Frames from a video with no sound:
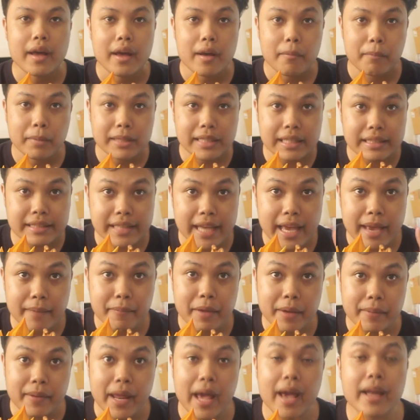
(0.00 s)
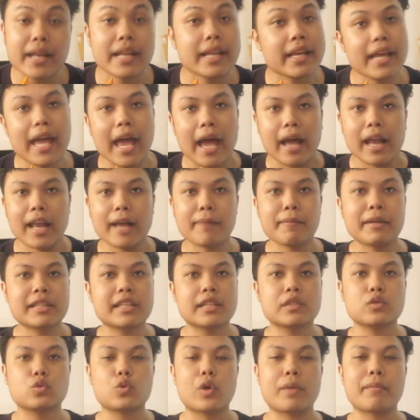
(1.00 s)
มันจะเตะแบบนานอย่างเงี้ยแล้วมันจะ
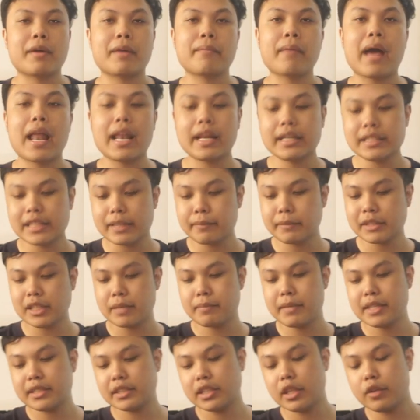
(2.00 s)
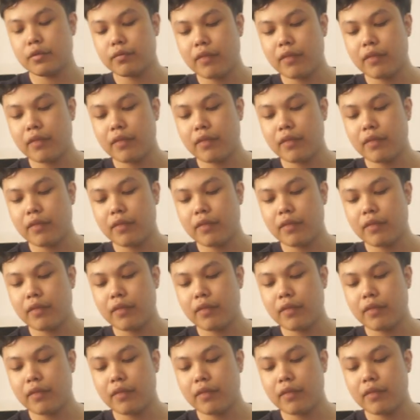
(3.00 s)
สวยมากๆแล้วจริงๆมันจะมีสี